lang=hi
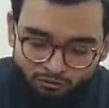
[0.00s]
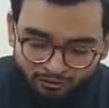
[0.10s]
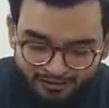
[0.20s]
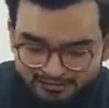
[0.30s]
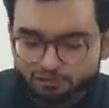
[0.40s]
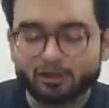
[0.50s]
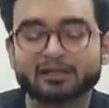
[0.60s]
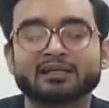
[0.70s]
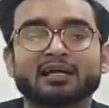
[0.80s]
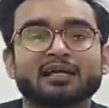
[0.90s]
तो इस जो
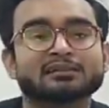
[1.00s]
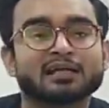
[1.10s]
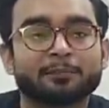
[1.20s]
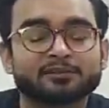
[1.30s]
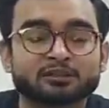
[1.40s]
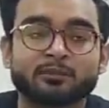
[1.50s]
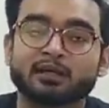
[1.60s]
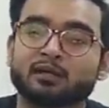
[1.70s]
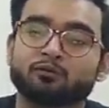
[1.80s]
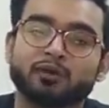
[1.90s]
आर्टिकल है इसका आप इस्तेमाल
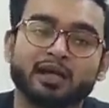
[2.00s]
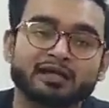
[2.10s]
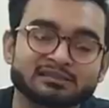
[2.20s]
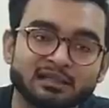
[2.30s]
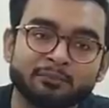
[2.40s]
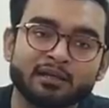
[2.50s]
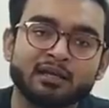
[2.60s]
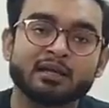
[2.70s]
करोगे ऐसे में